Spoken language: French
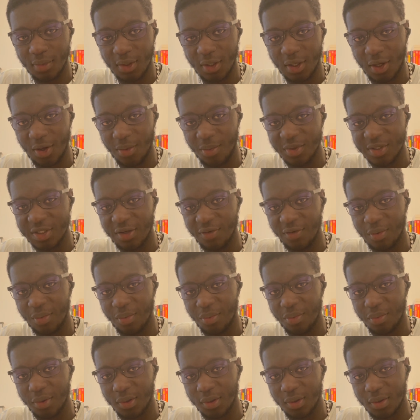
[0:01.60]
Comment ça va mon
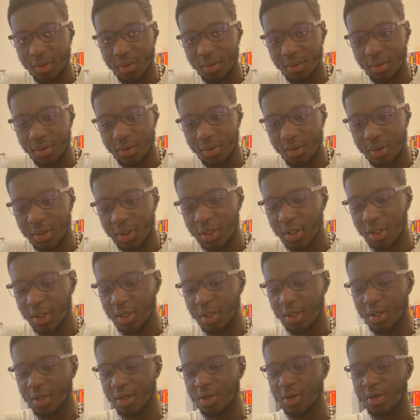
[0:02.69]
pote
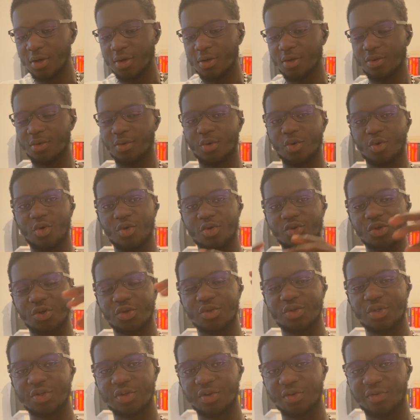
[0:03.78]
Donc
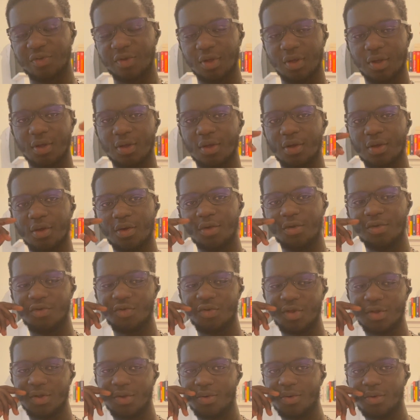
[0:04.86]
aujourd'hui je vais faire euh, une
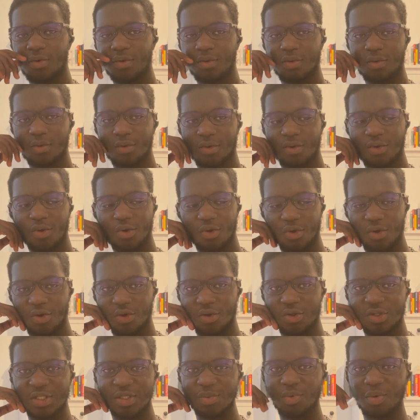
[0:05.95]
vidéo que
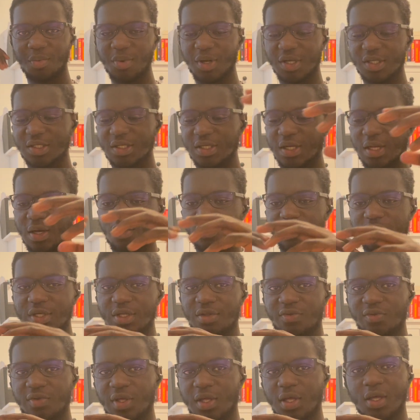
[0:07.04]
Thibaut Marcy l'a a conseillé de
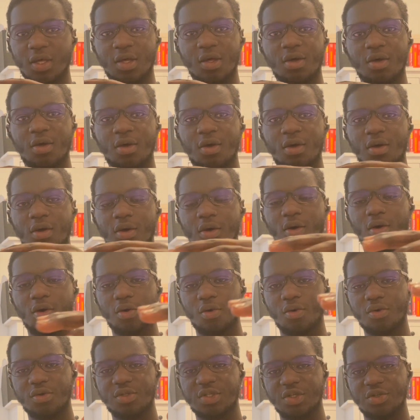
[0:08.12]
faire. En
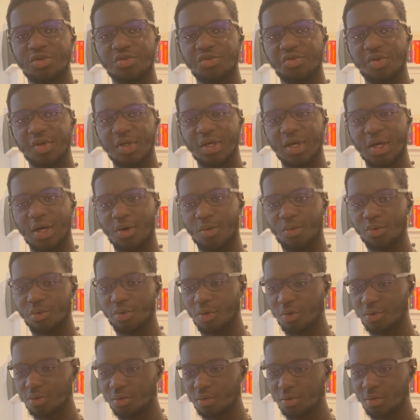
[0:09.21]
gros c'est tu fais un compte
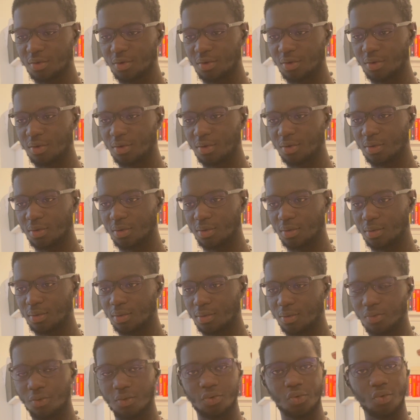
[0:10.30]
rendu de
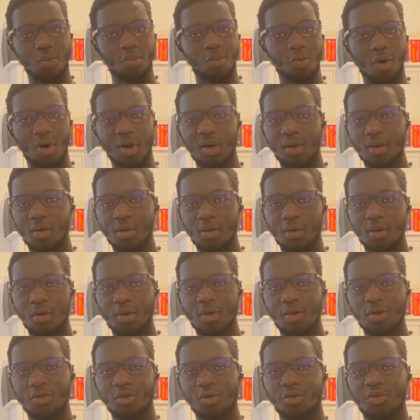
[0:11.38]
ton mois,
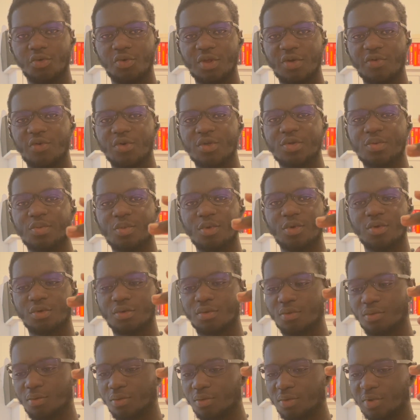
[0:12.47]
de ton avancement dans
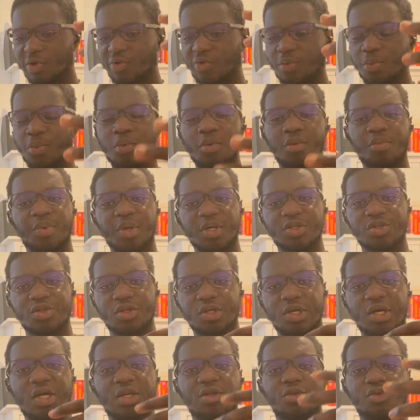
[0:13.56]
ton développement
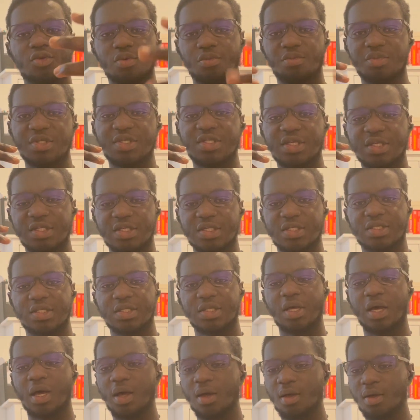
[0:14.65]
personnel, dans ton business, etc.